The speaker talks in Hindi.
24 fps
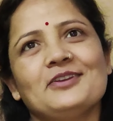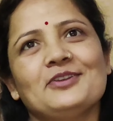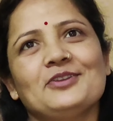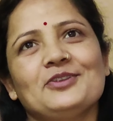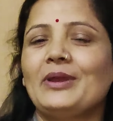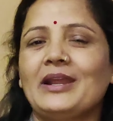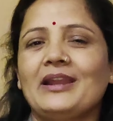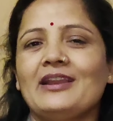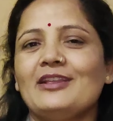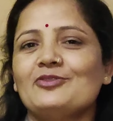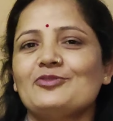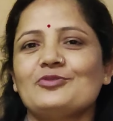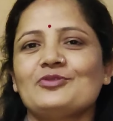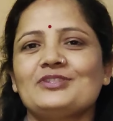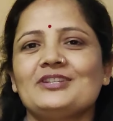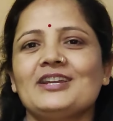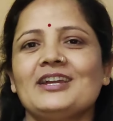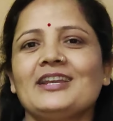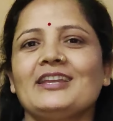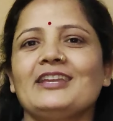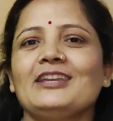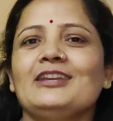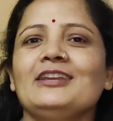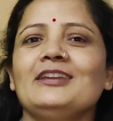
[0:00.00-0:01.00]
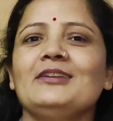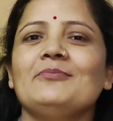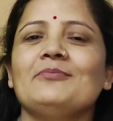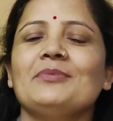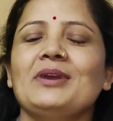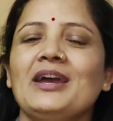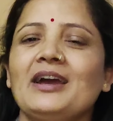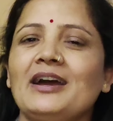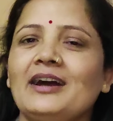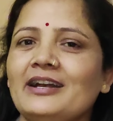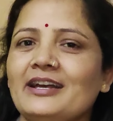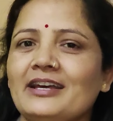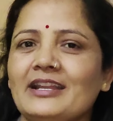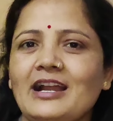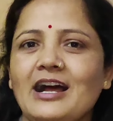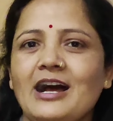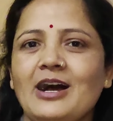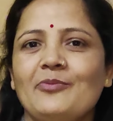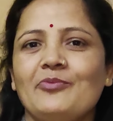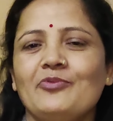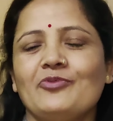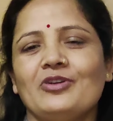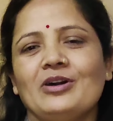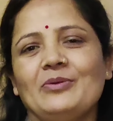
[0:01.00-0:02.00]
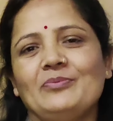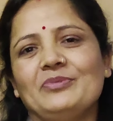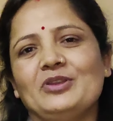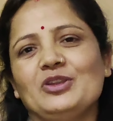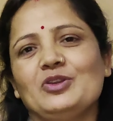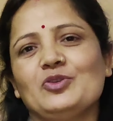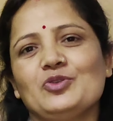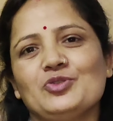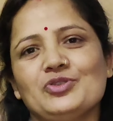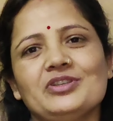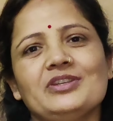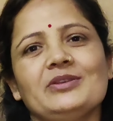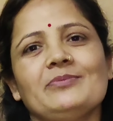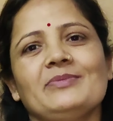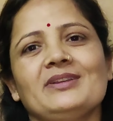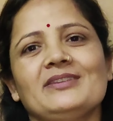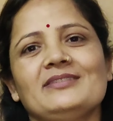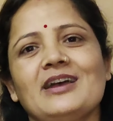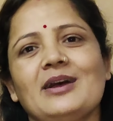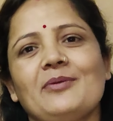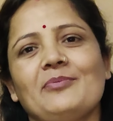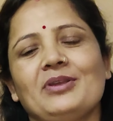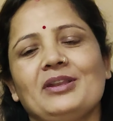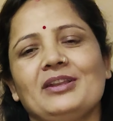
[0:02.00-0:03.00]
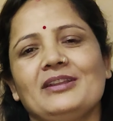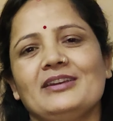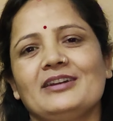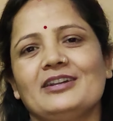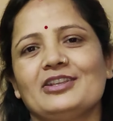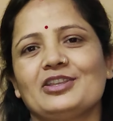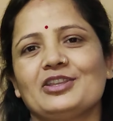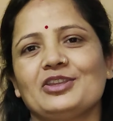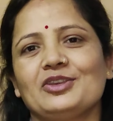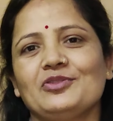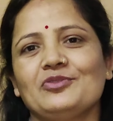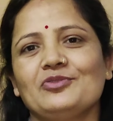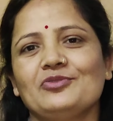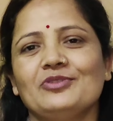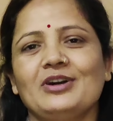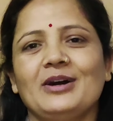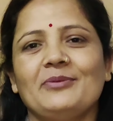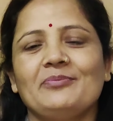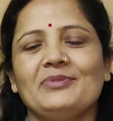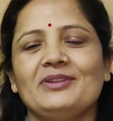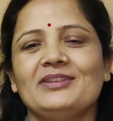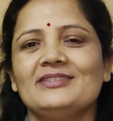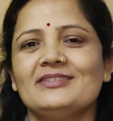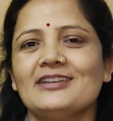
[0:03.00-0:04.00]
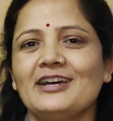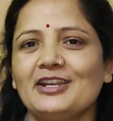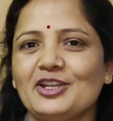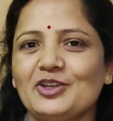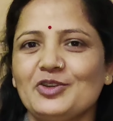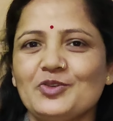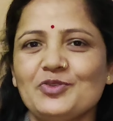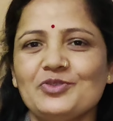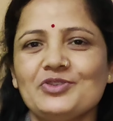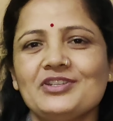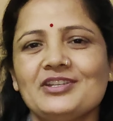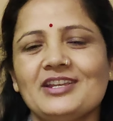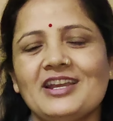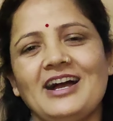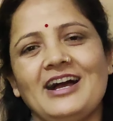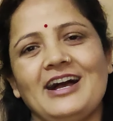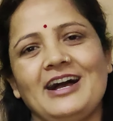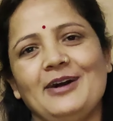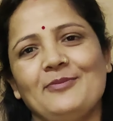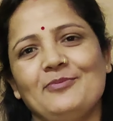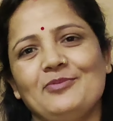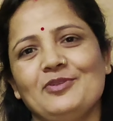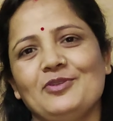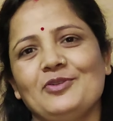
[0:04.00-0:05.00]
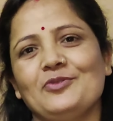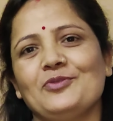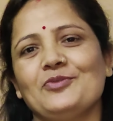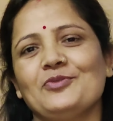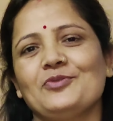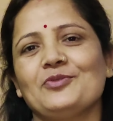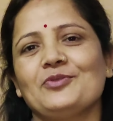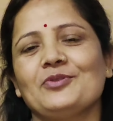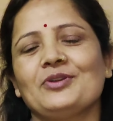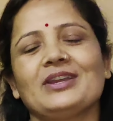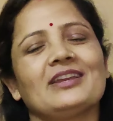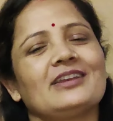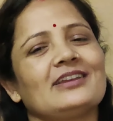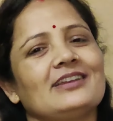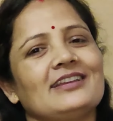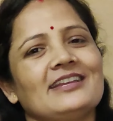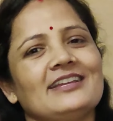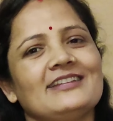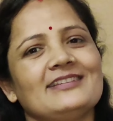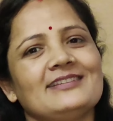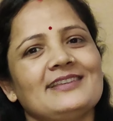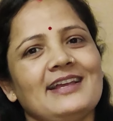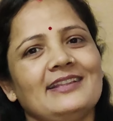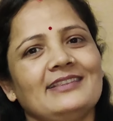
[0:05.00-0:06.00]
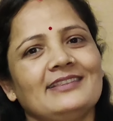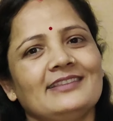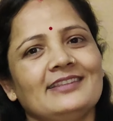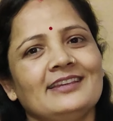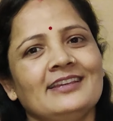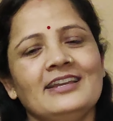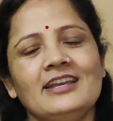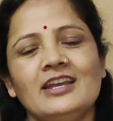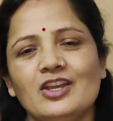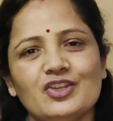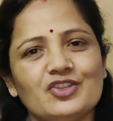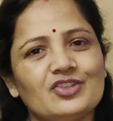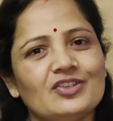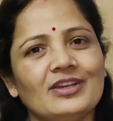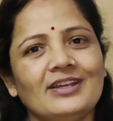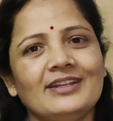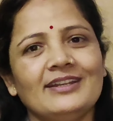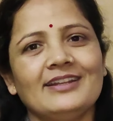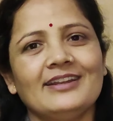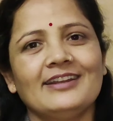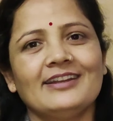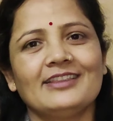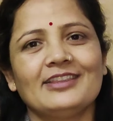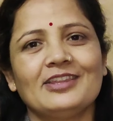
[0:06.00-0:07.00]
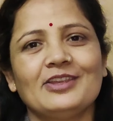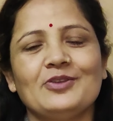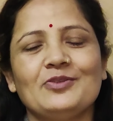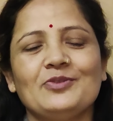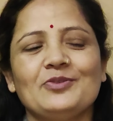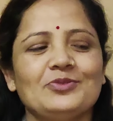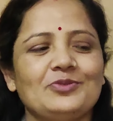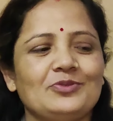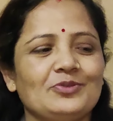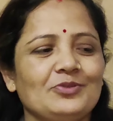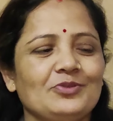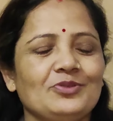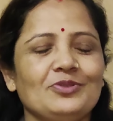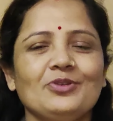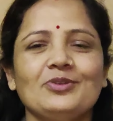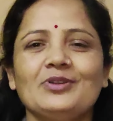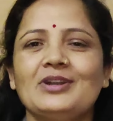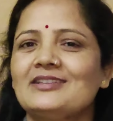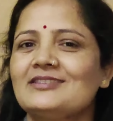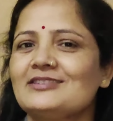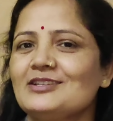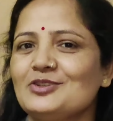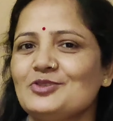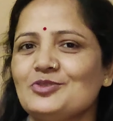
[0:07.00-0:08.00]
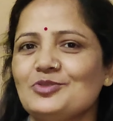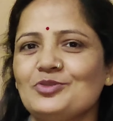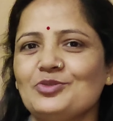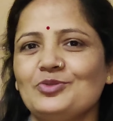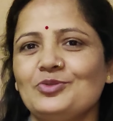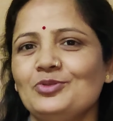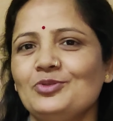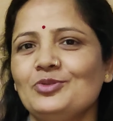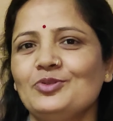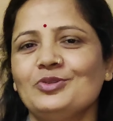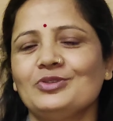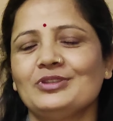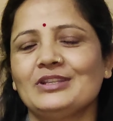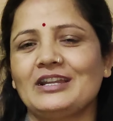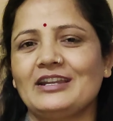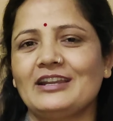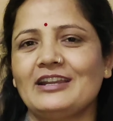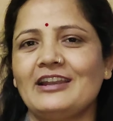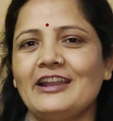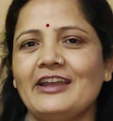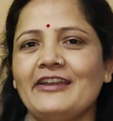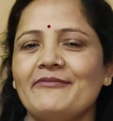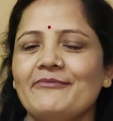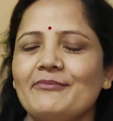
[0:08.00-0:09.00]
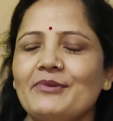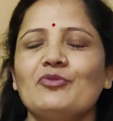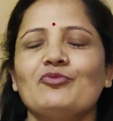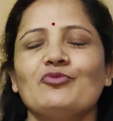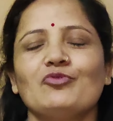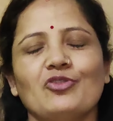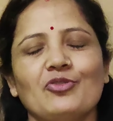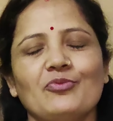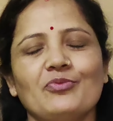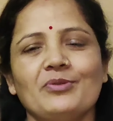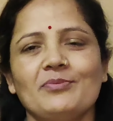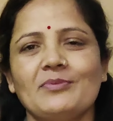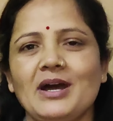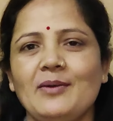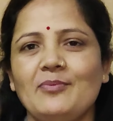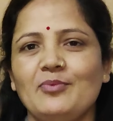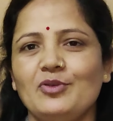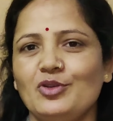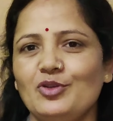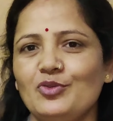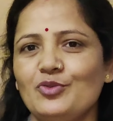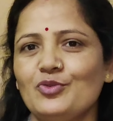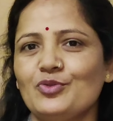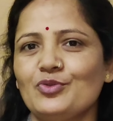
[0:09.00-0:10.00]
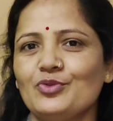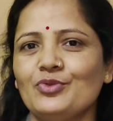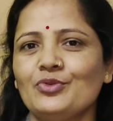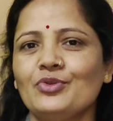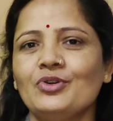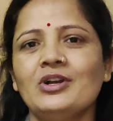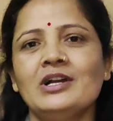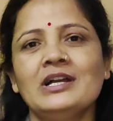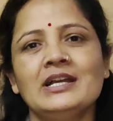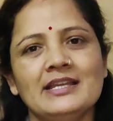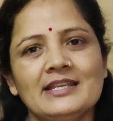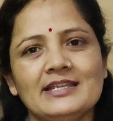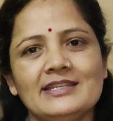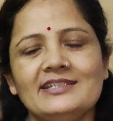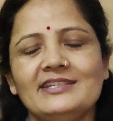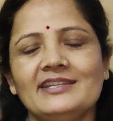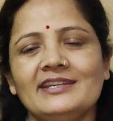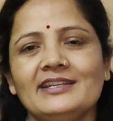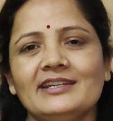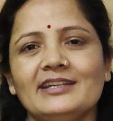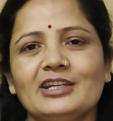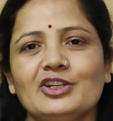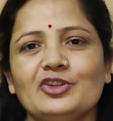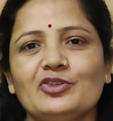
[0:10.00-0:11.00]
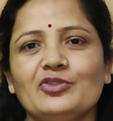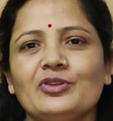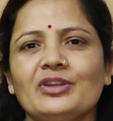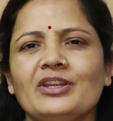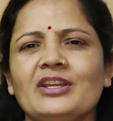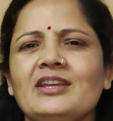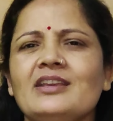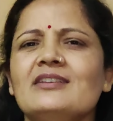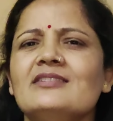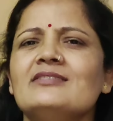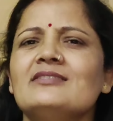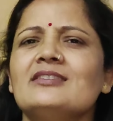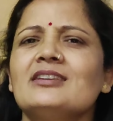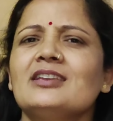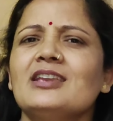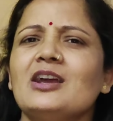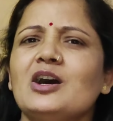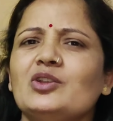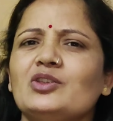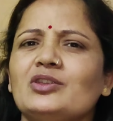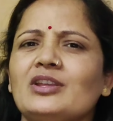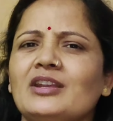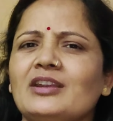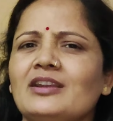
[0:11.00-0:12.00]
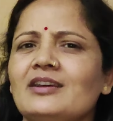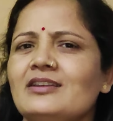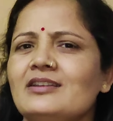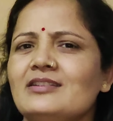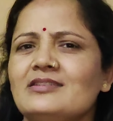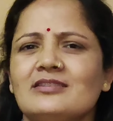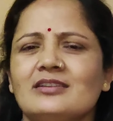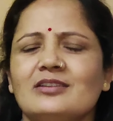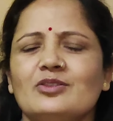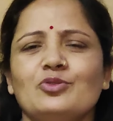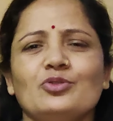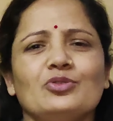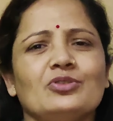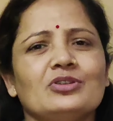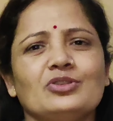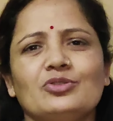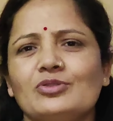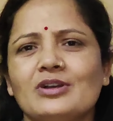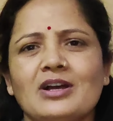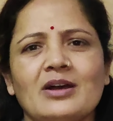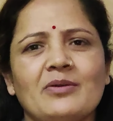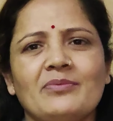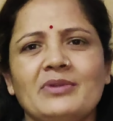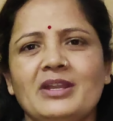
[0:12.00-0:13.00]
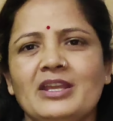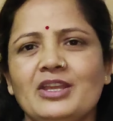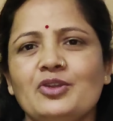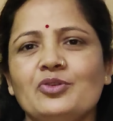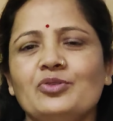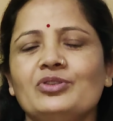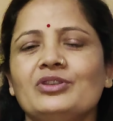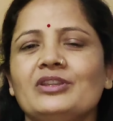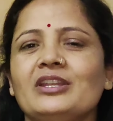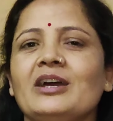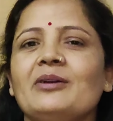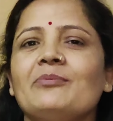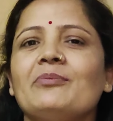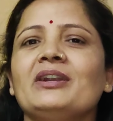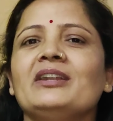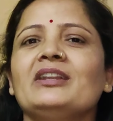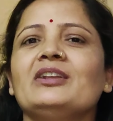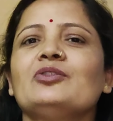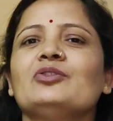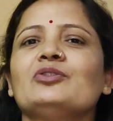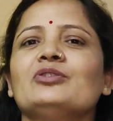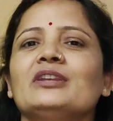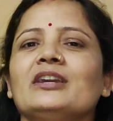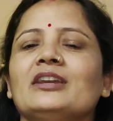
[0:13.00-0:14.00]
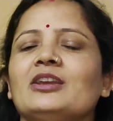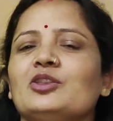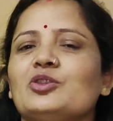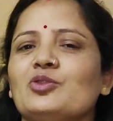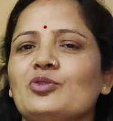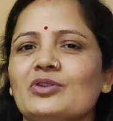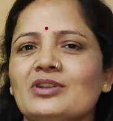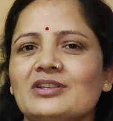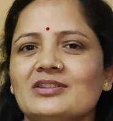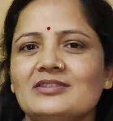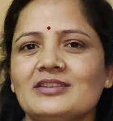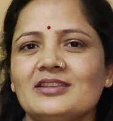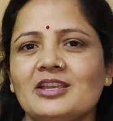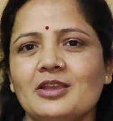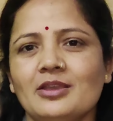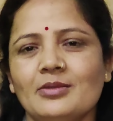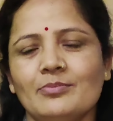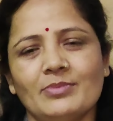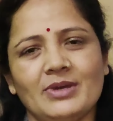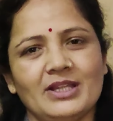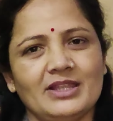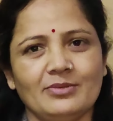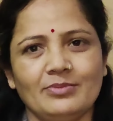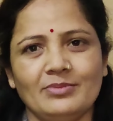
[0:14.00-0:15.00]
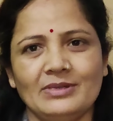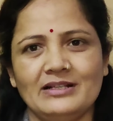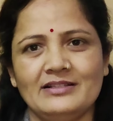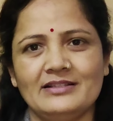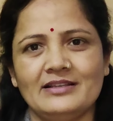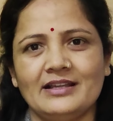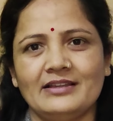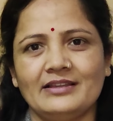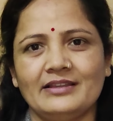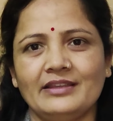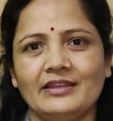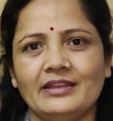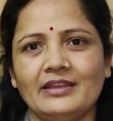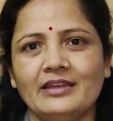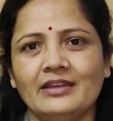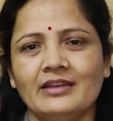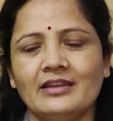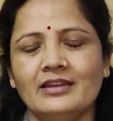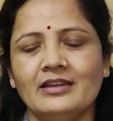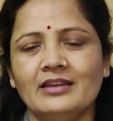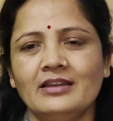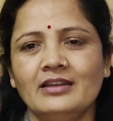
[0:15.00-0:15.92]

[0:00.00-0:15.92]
तो मैंने सोचा कि मैं अगर आपको अपनी खुशी में शामिल करती हूँ अपनी सारी खुशियाँ आप लोगों के साथ शेयर करती हूँ तो थोड़ा सा जो दुख होता है ना लाइफ में वो भी मैं आप लोगों को शेयर करूँगी इससे क्या होता है ना इससे दुख तो कम नहीं होता है बट ये होता है कि थोड़ी सी हिम्मत मिल जाती है